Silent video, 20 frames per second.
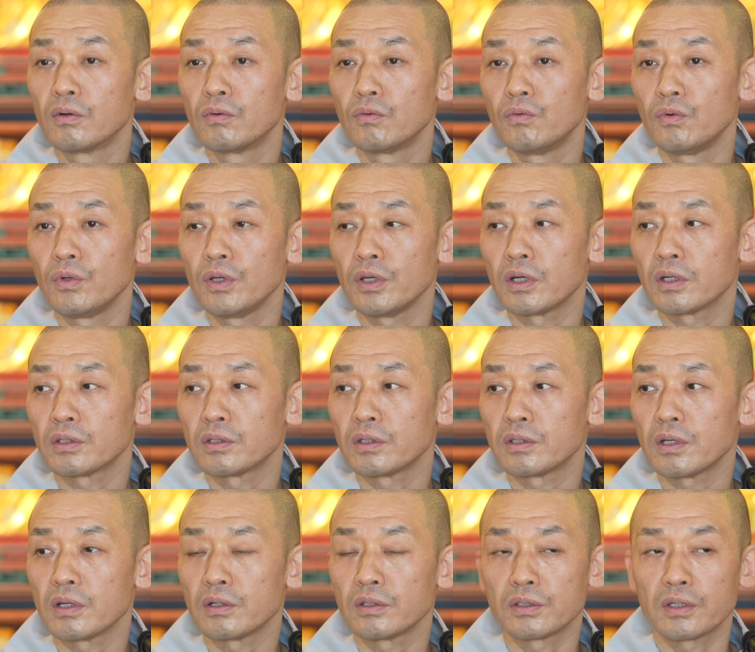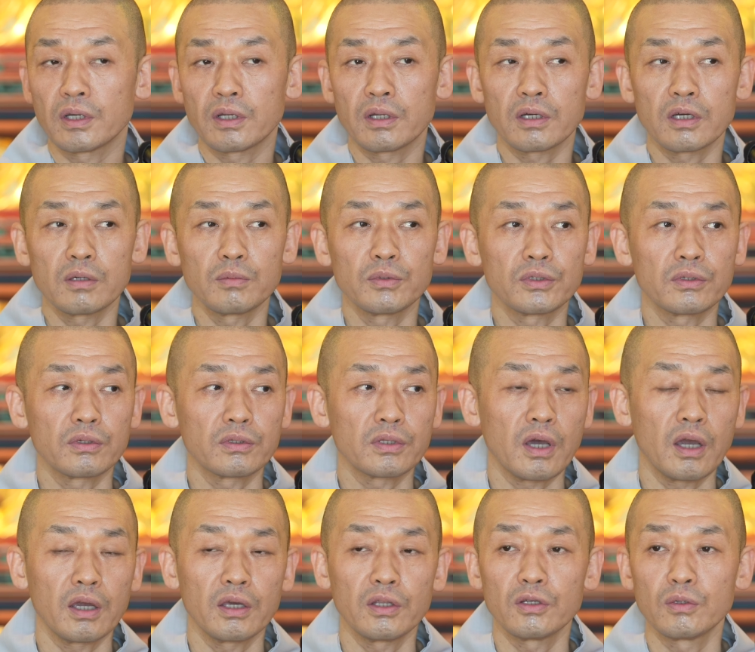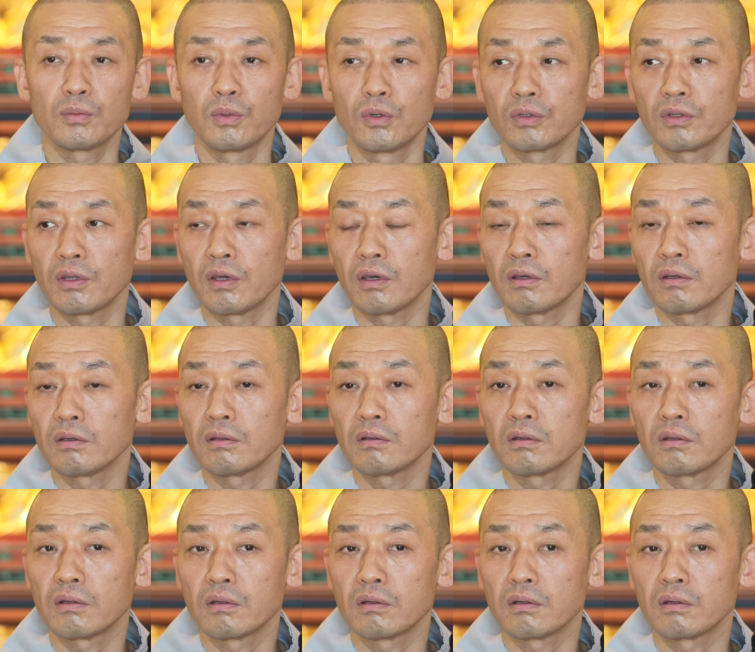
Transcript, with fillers: 우리가 세상을 살아가면서 타인을 볼 때